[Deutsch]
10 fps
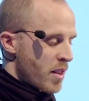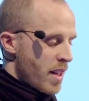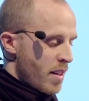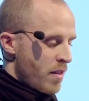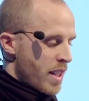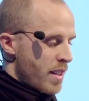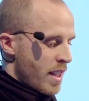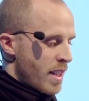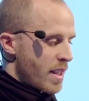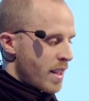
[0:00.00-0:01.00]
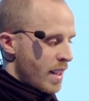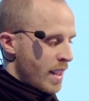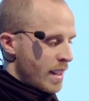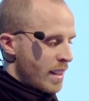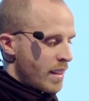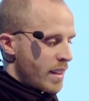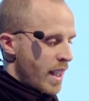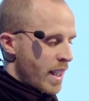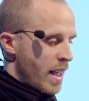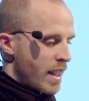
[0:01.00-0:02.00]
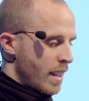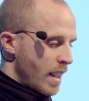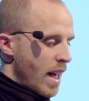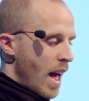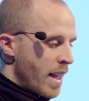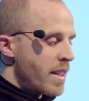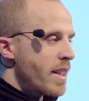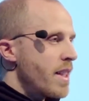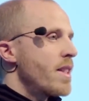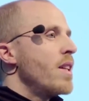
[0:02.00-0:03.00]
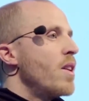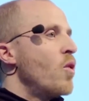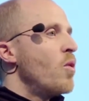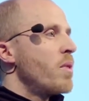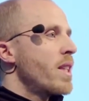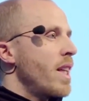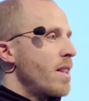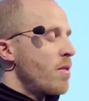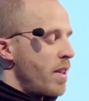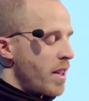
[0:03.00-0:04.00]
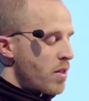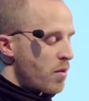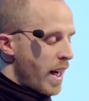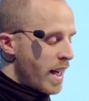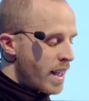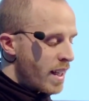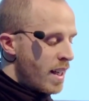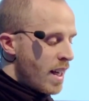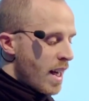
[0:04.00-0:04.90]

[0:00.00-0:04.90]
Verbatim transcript: sozusagen, was sind äh, sozusagen dann Ansätze, um das Ganze vielleicht zu verändern,